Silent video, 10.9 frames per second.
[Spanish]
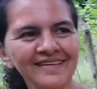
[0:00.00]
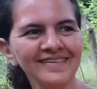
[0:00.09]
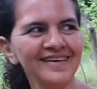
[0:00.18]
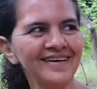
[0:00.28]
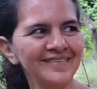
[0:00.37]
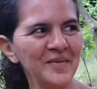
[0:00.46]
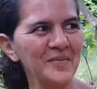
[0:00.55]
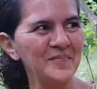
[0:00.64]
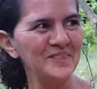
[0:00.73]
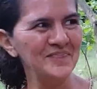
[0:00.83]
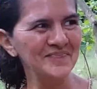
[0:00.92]
Porque además tiene
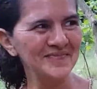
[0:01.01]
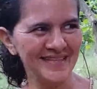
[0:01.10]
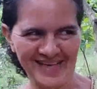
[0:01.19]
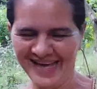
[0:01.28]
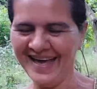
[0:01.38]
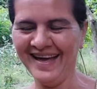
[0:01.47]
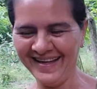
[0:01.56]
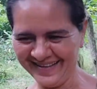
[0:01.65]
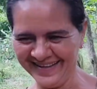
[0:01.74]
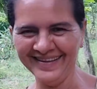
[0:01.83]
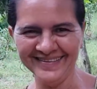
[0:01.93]
una consentida.
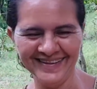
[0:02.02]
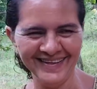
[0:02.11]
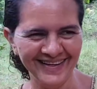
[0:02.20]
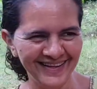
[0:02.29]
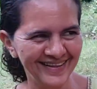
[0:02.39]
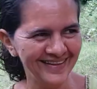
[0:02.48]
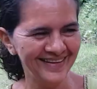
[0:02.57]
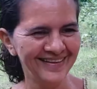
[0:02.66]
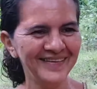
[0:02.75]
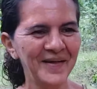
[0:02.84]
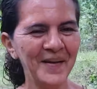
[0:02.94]
Ah.
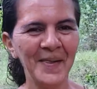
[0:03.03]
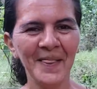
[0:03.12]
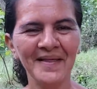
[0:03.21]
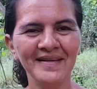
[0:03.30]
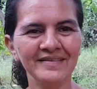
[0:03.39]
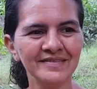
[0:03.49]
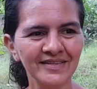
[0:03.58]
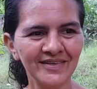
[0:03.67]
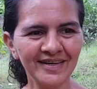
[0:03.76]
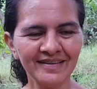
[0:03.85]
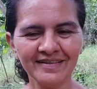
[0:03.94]

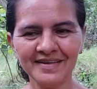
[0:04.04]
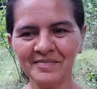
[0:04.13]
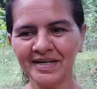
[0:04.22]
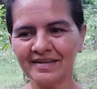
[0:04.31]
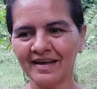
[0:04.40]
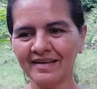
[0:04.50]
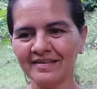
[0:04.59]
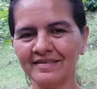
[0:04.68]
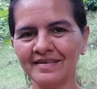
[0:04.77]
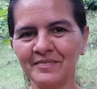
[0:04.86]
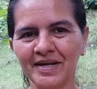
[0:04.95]
No, eso siempre verdad que
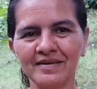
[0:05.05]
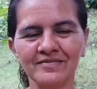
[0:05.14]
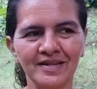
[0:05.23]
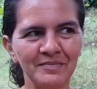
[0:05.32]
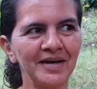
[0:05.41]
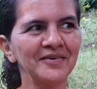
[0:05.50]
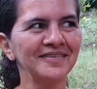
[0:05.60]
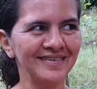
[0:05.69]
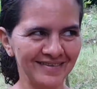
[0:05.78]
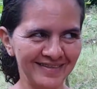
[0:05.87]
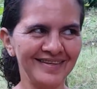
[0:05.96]
siempre hay una más
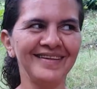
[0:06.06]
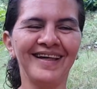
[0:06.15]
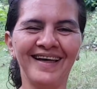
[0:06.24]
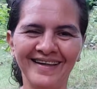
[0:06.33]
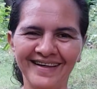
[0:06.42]
consentida. Sí,